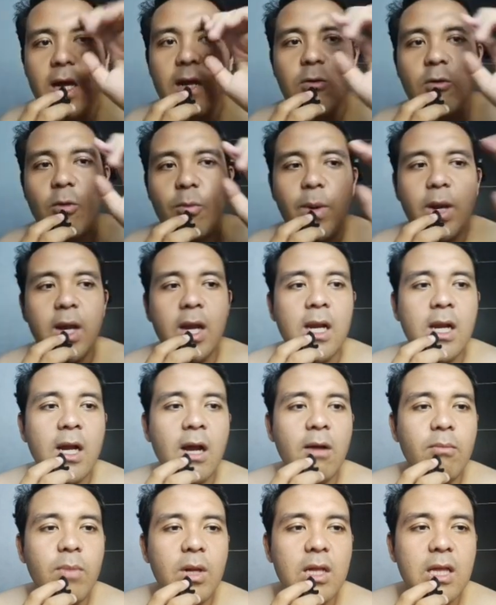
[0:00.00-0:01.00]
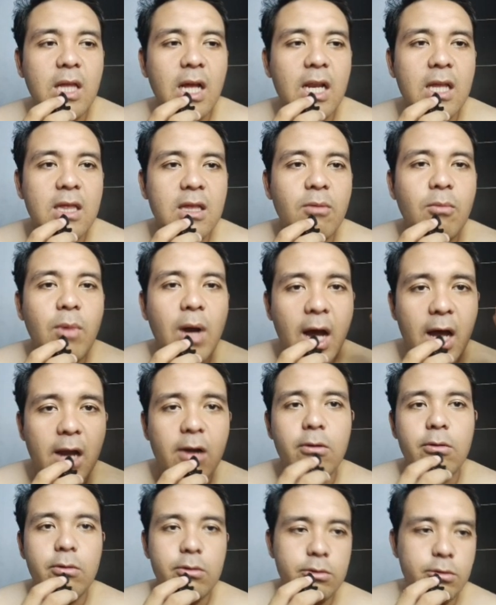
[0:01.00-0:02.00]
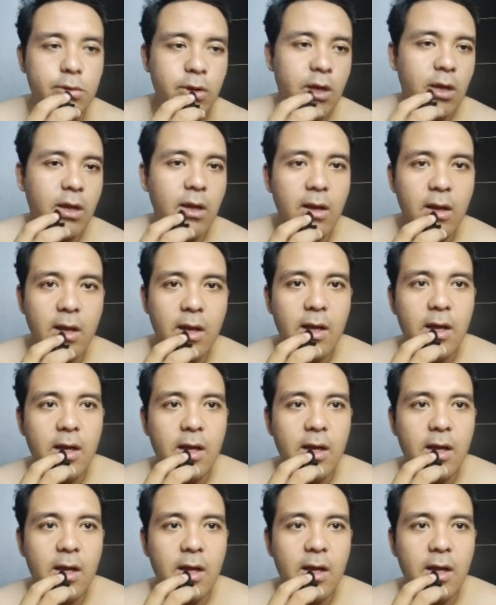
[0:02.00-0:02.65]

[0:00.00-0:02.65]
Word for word: karena gue pengen ngambil talenta baru cuy